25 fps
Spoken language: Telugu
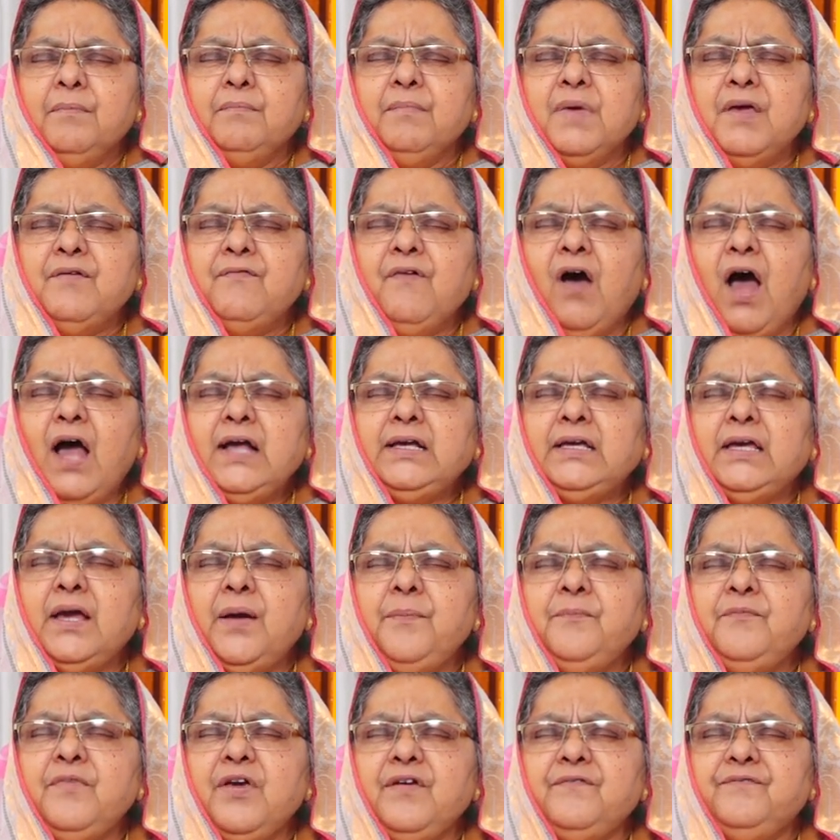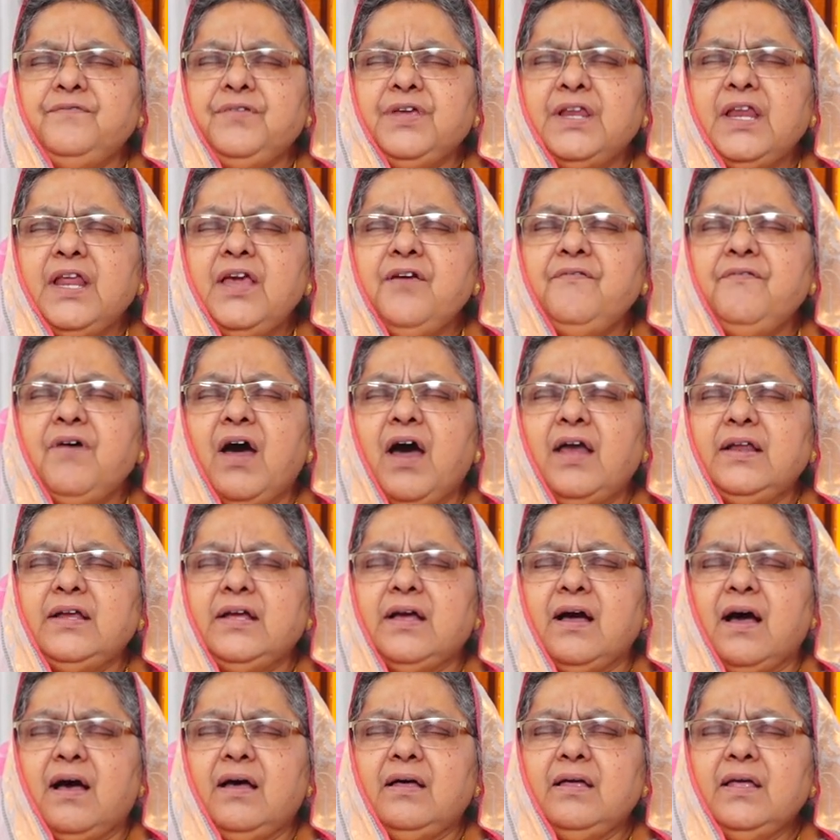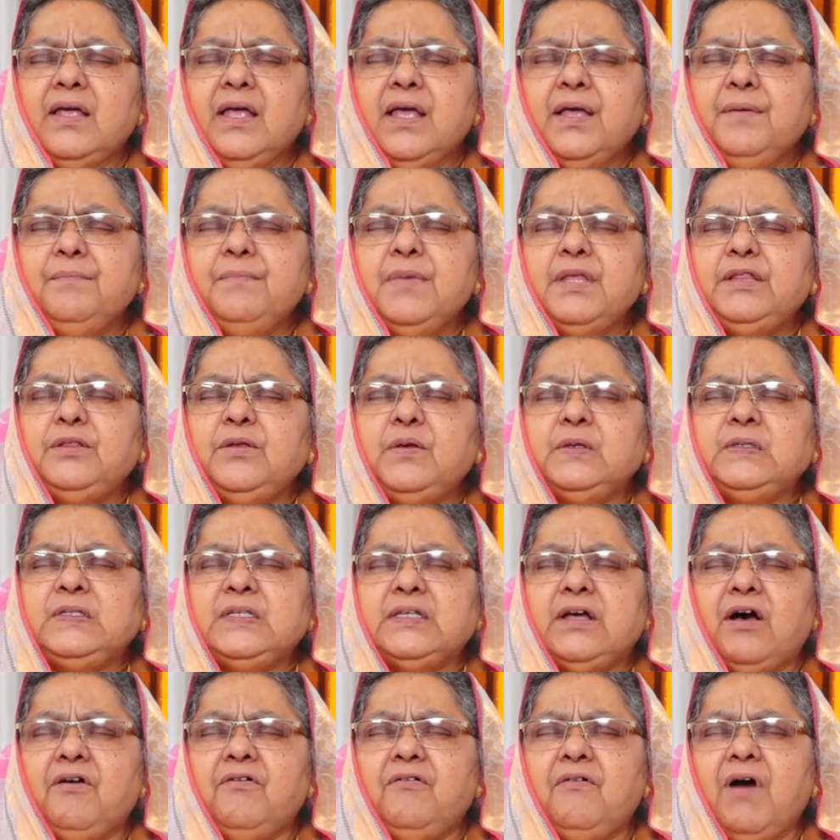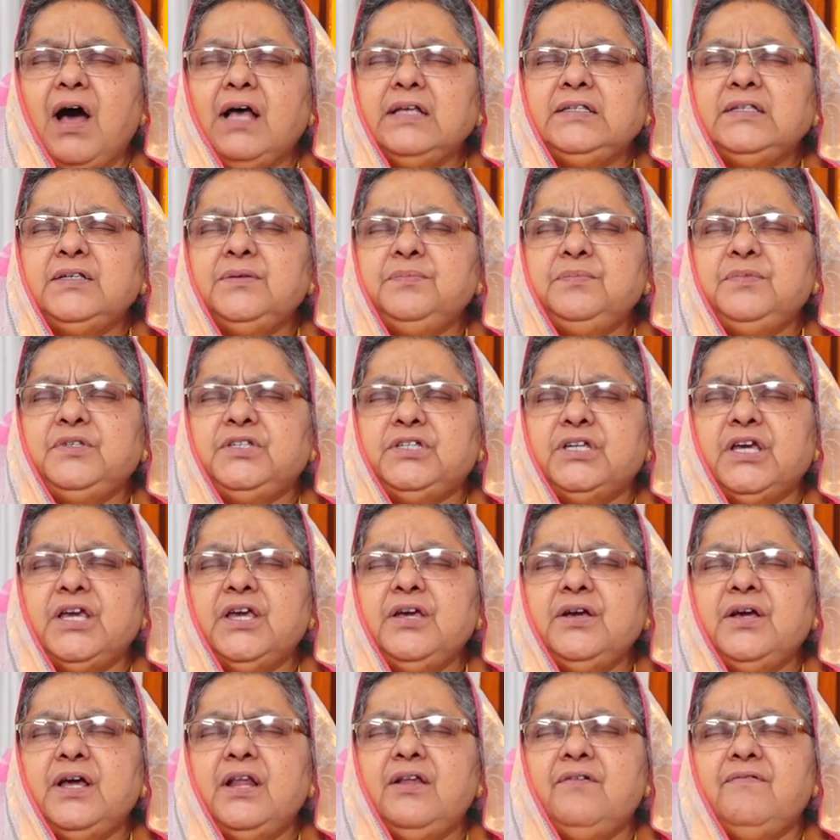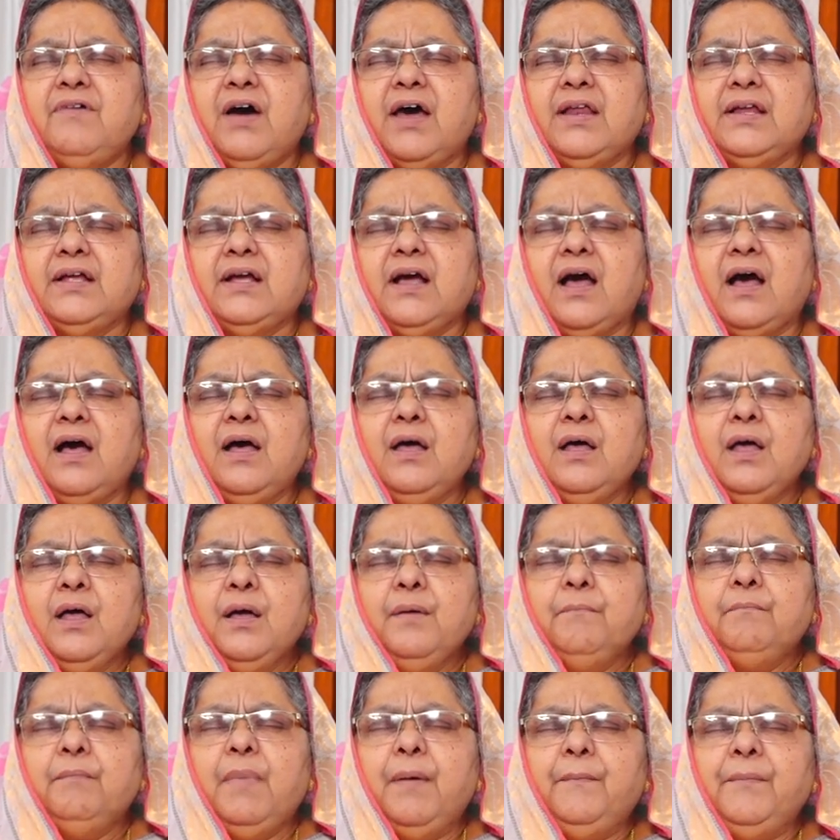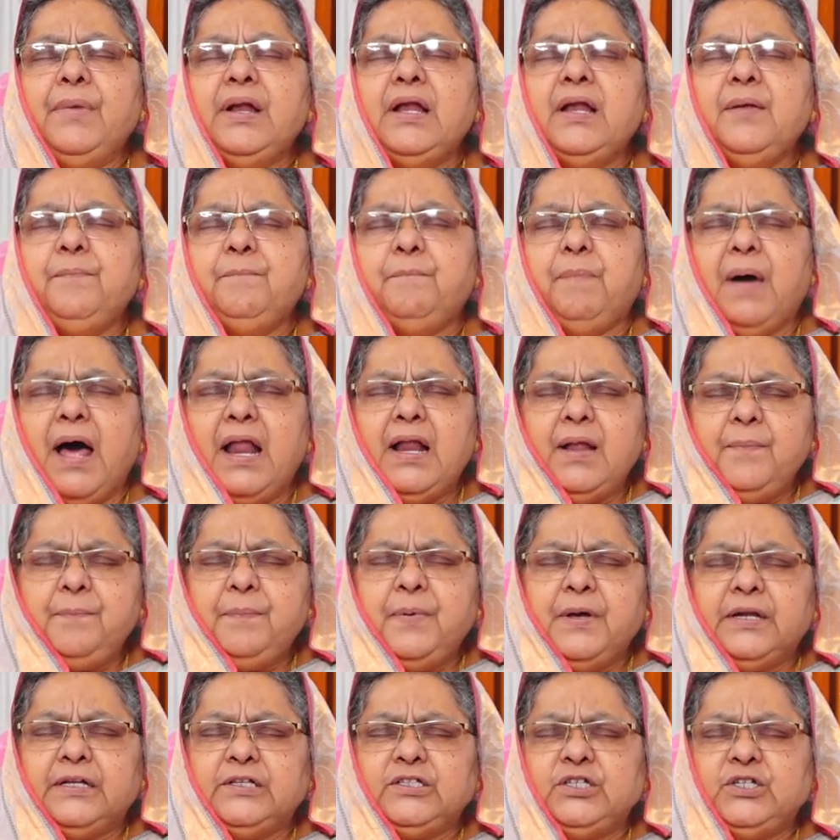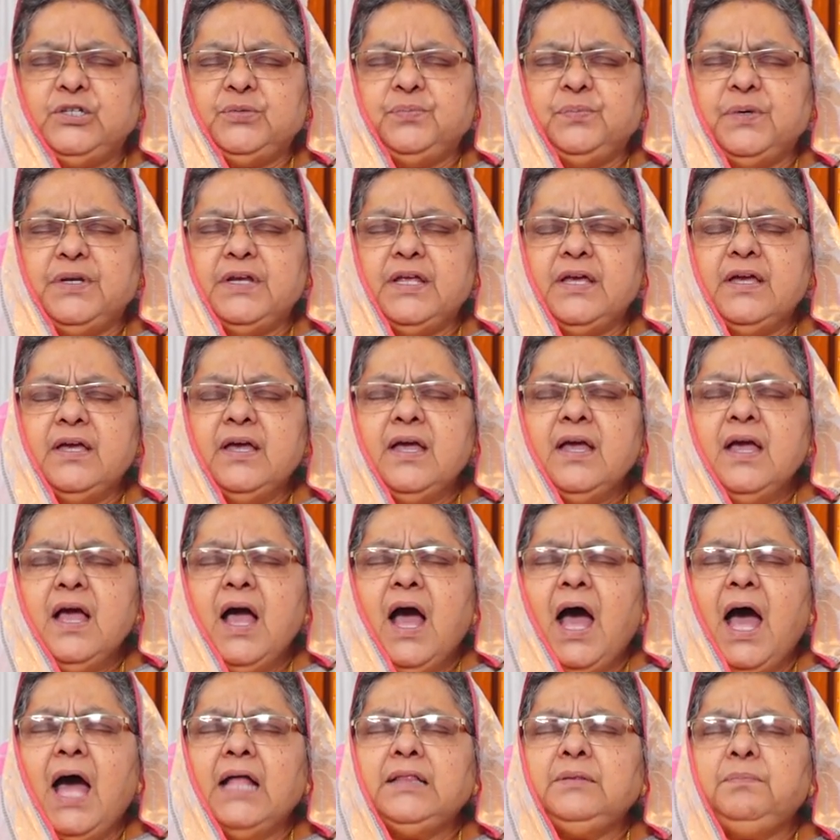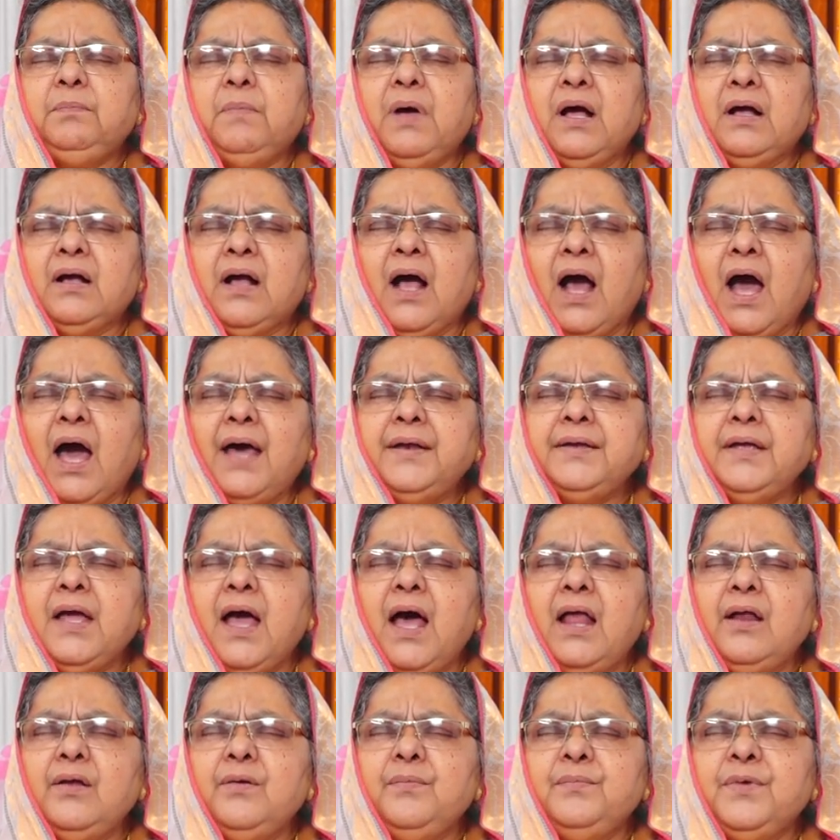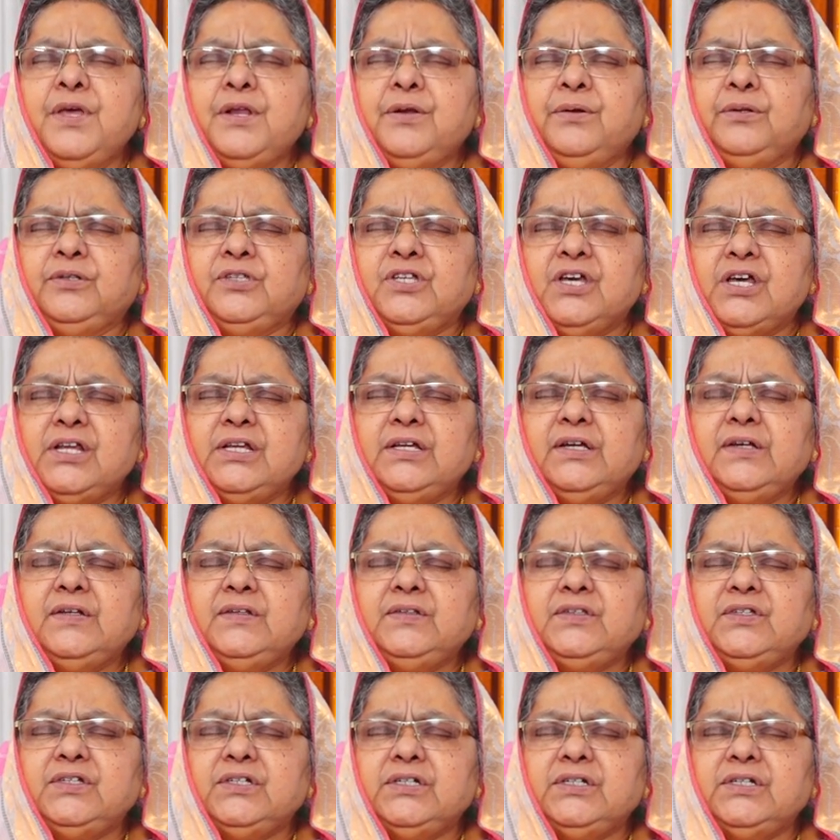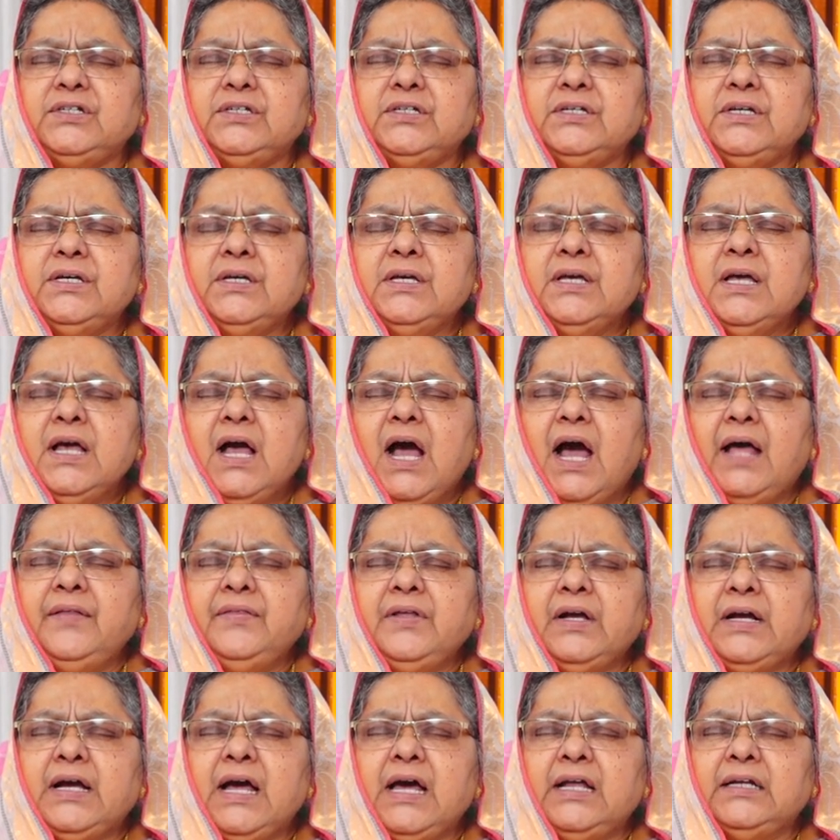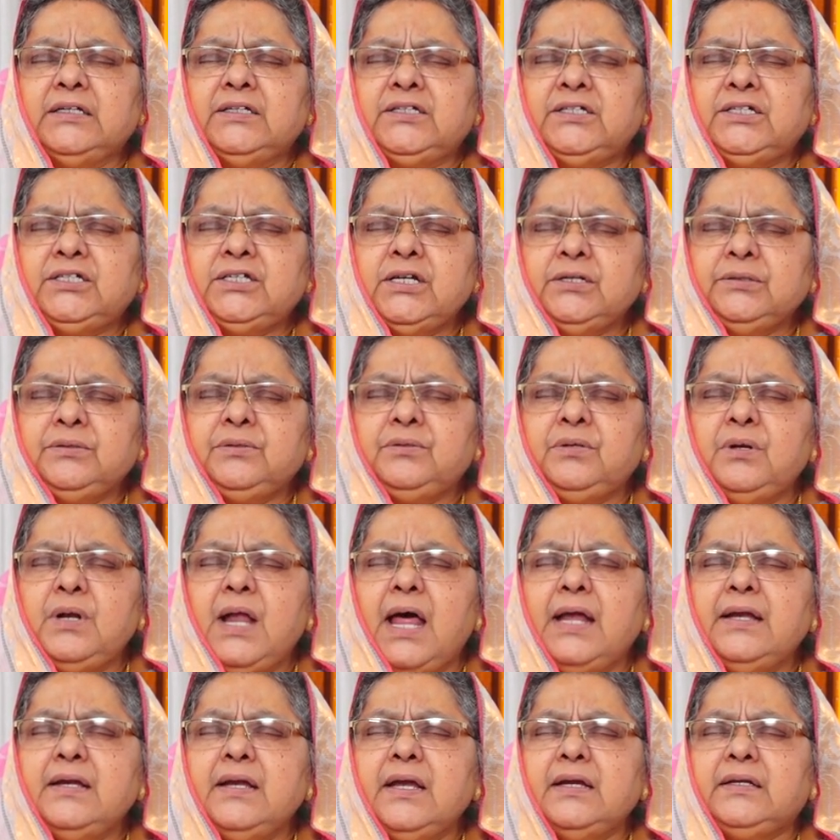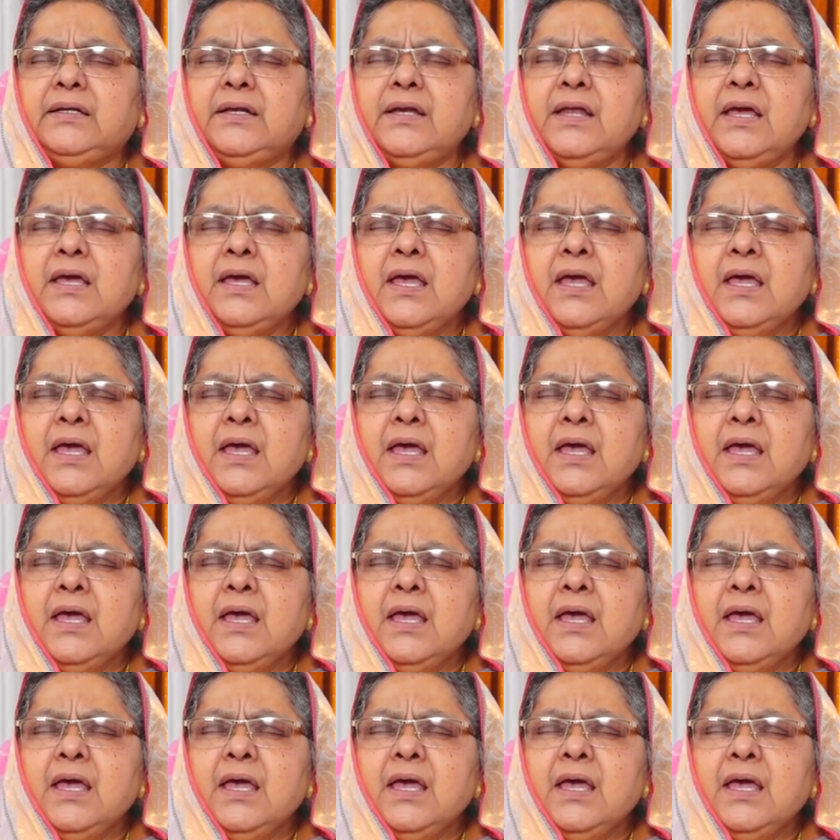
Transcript: మీ వాక్యం మేము వినేవారుగా మీతో సహవాసం చేయగలవారుగా మమ్మల్ని బలపరచమని ఆత్మ కార్యాలు మీరు జరిగించండి అంధకార శక్తులన్నింటినీ